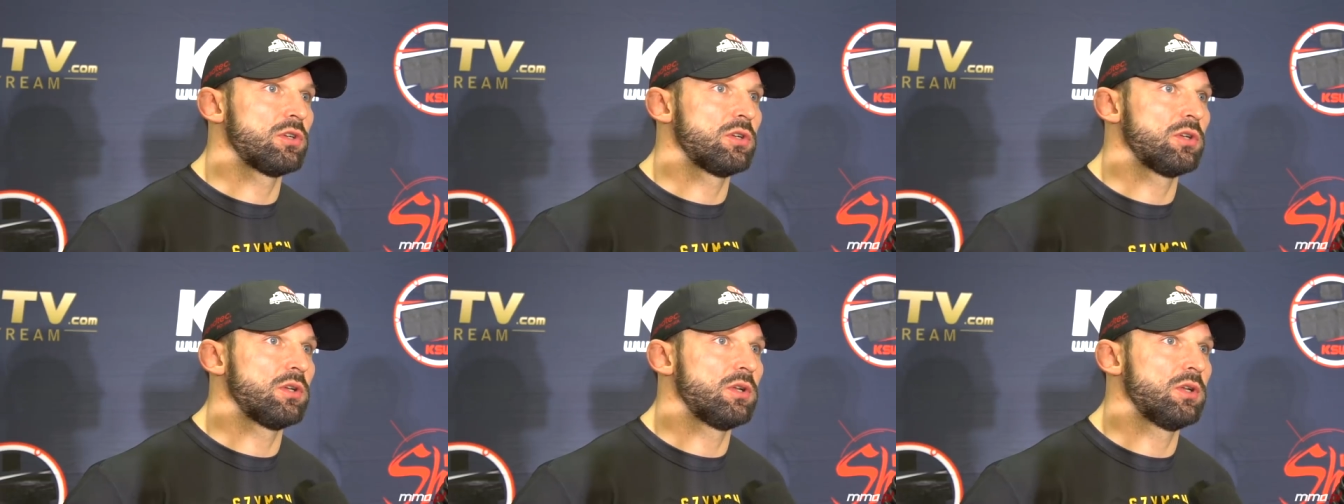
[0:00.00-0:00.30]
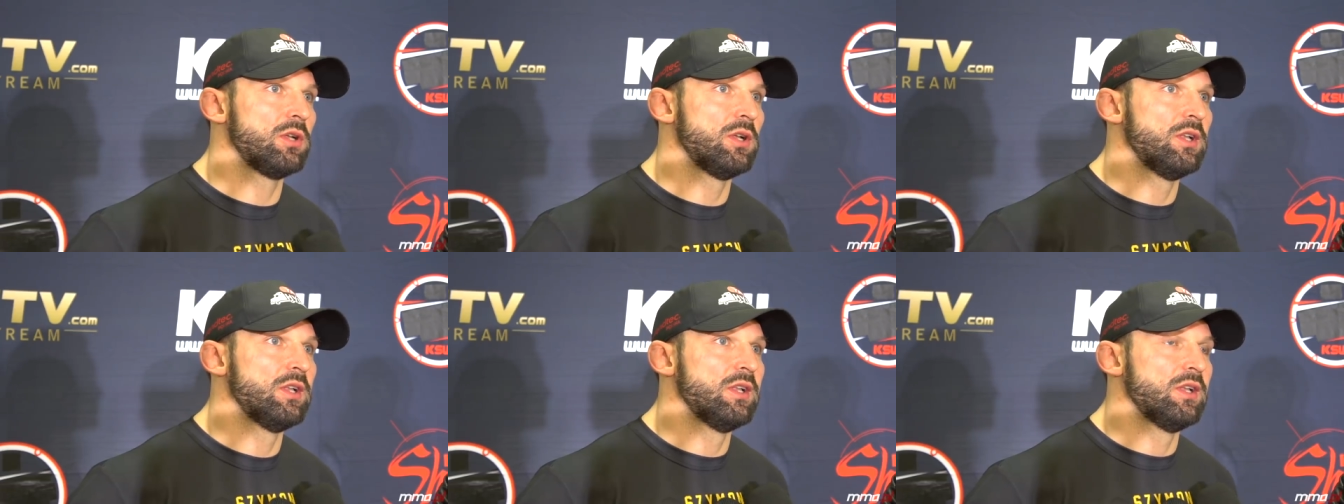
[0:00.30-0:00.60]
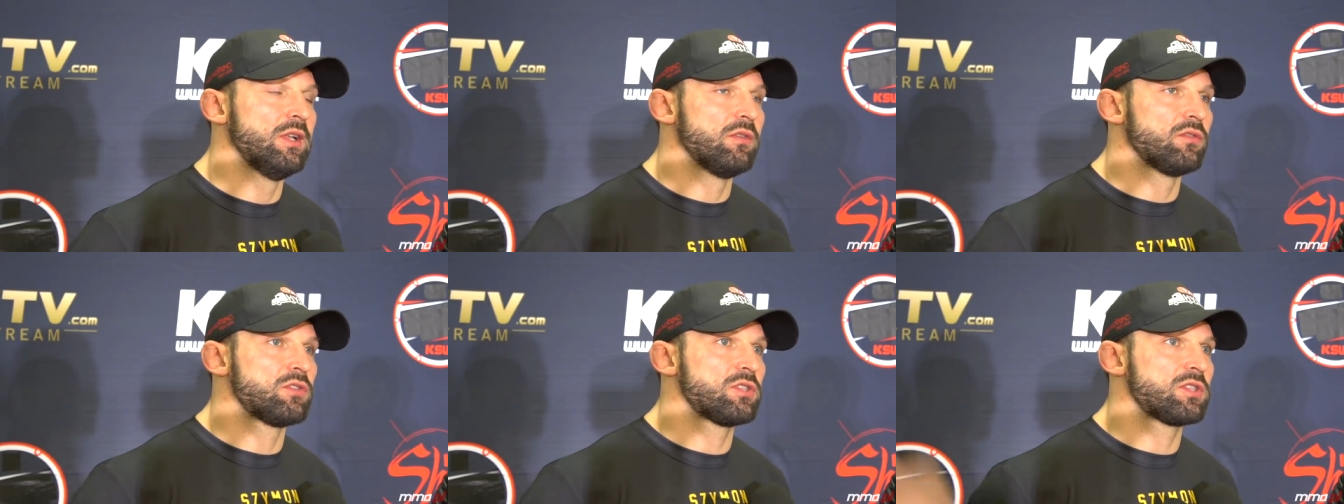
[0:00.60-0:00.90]
e,
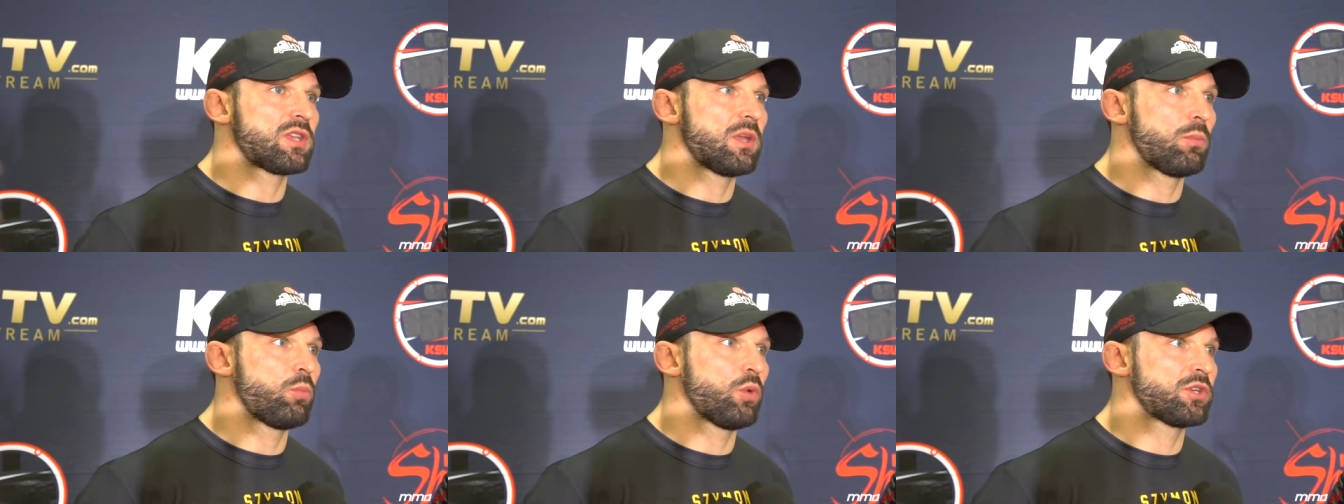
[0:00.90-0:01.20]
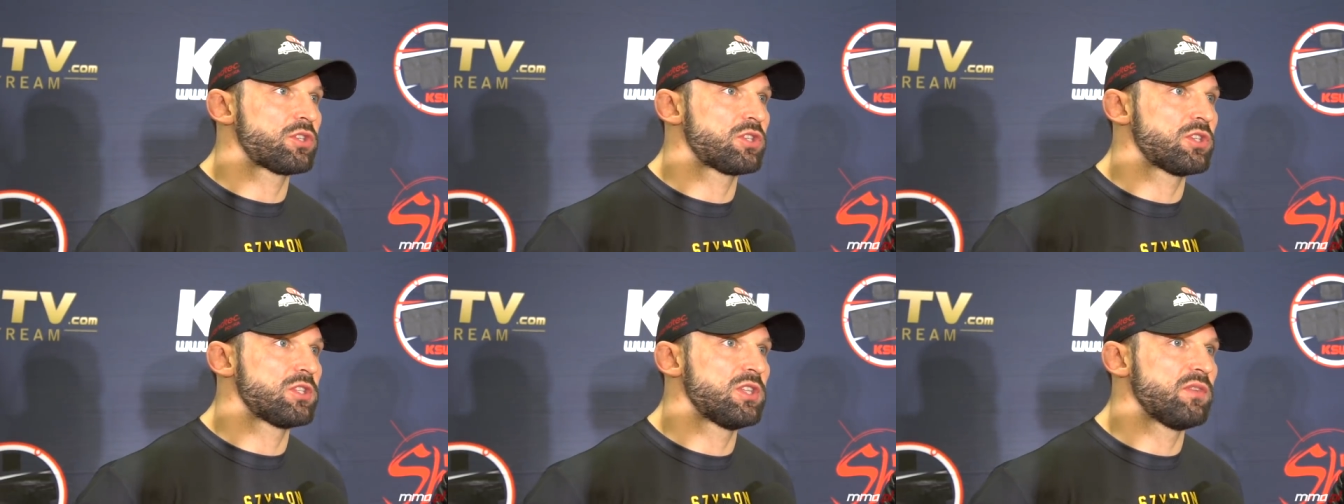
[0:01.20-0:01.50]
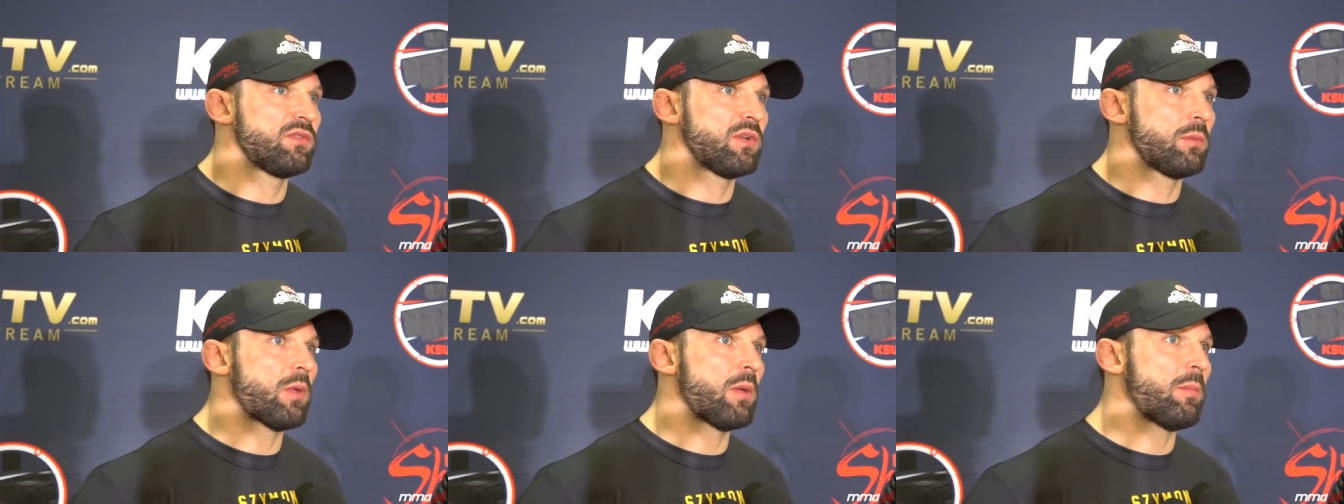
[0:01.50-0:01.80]
wszystkie
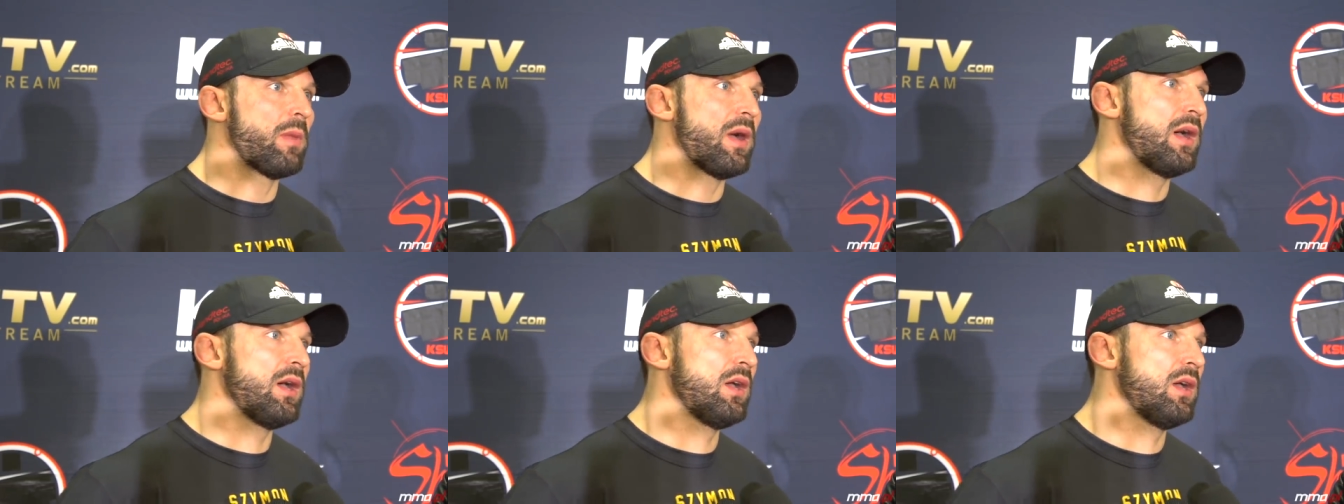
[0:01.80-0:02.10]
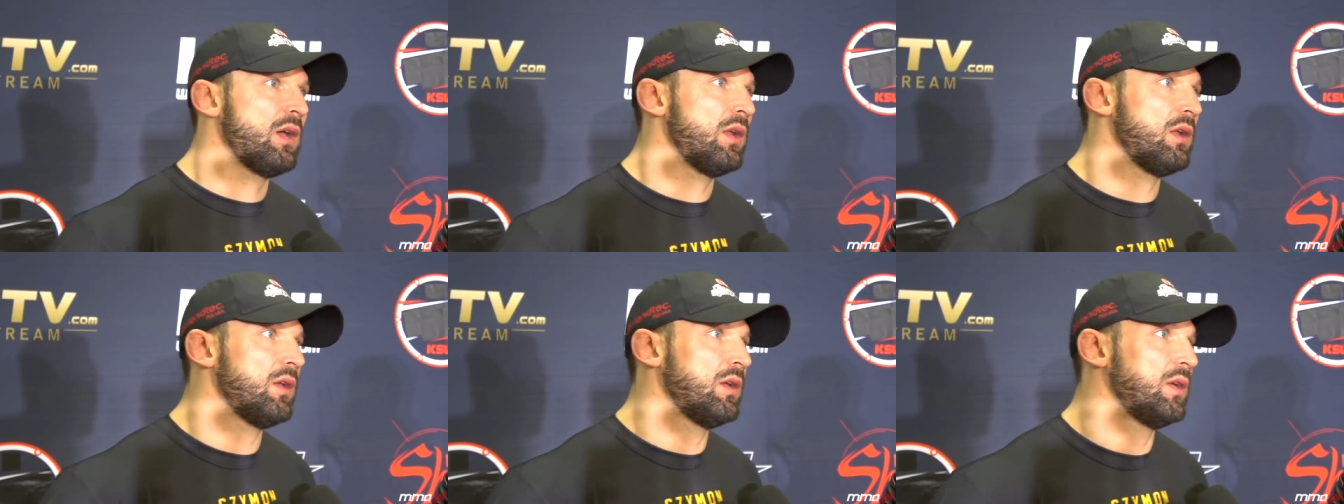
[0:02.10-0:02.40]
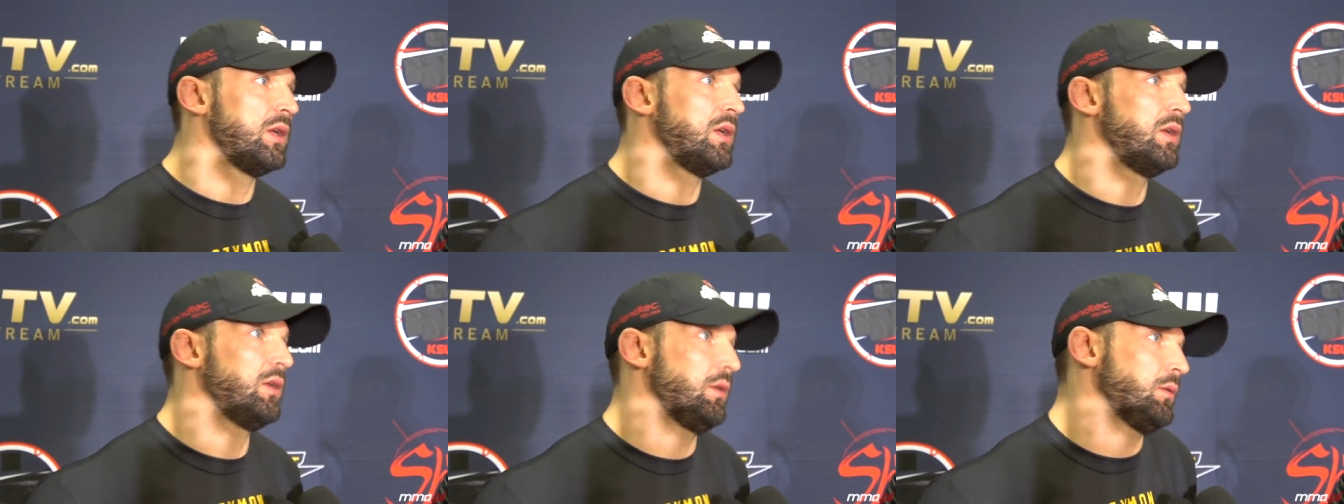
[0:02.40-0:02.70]
płaszczyzny w MMA,
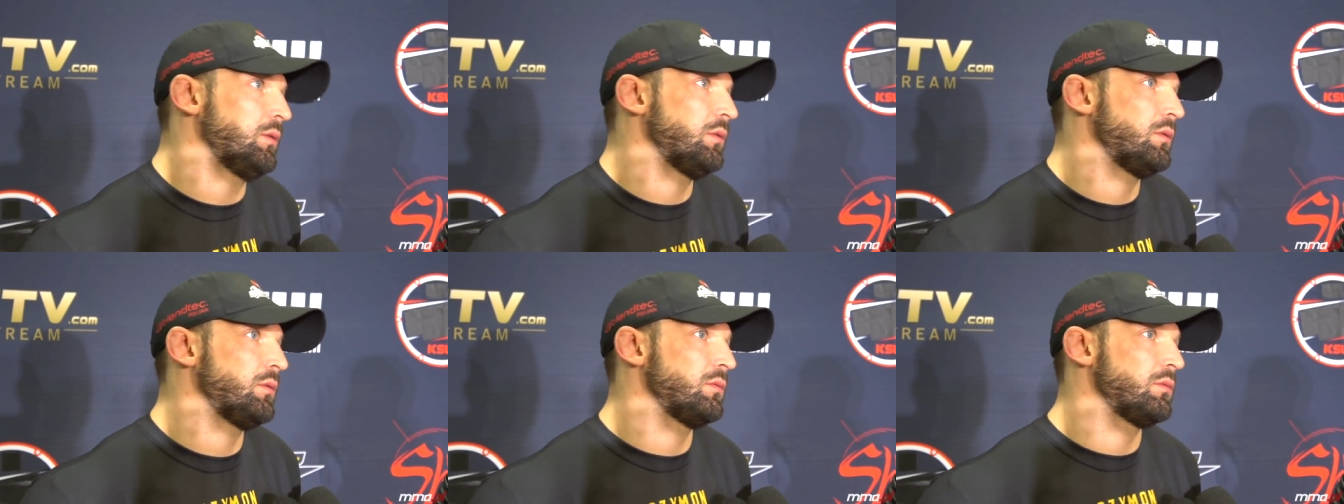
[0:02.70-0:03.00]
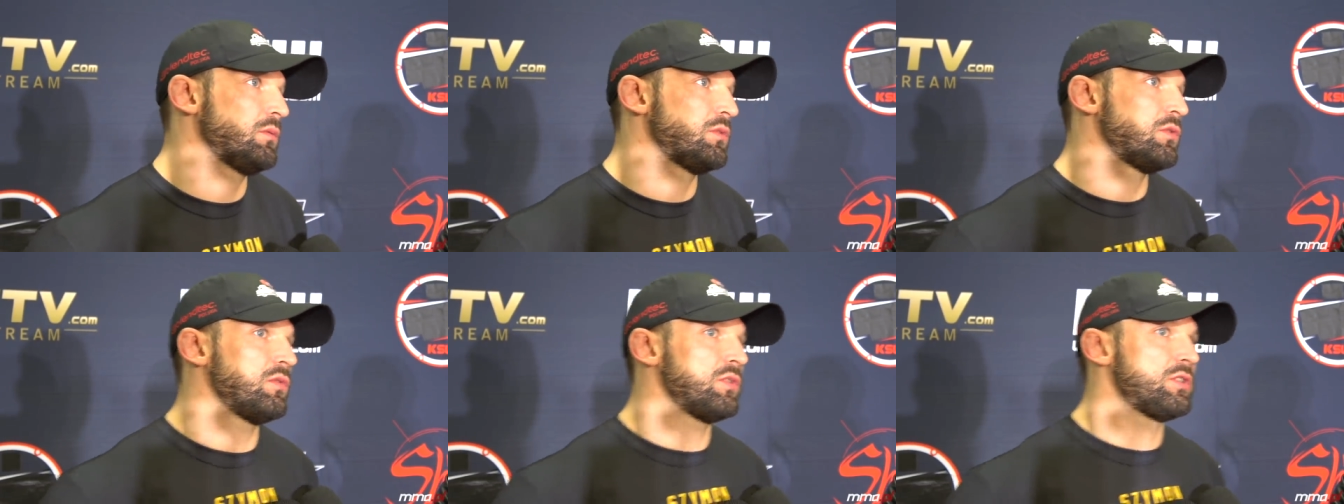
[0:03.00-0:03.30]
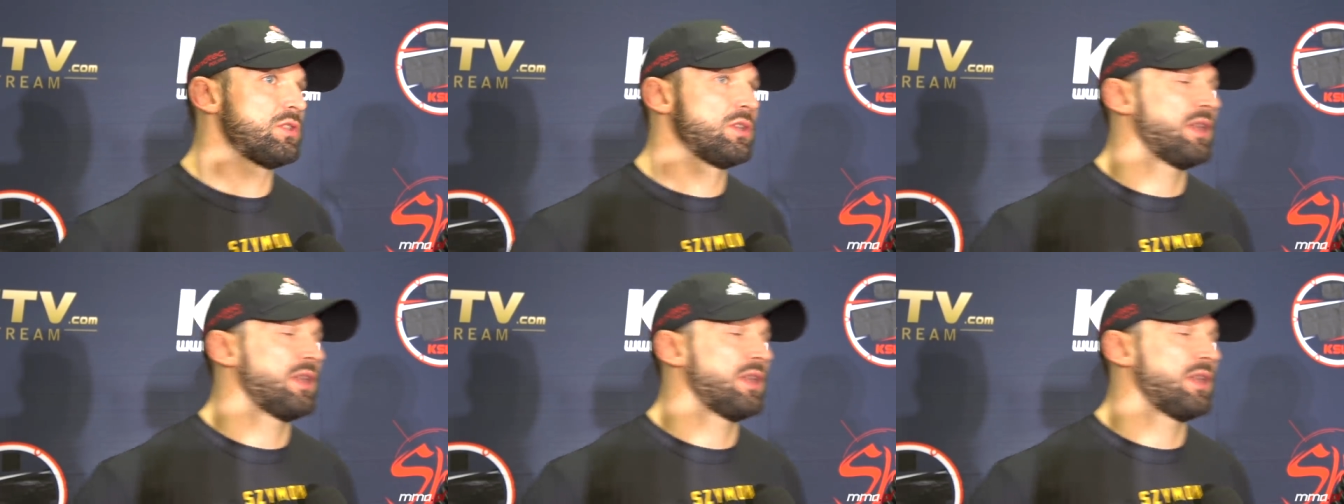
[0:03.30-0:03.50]
ale oczywiście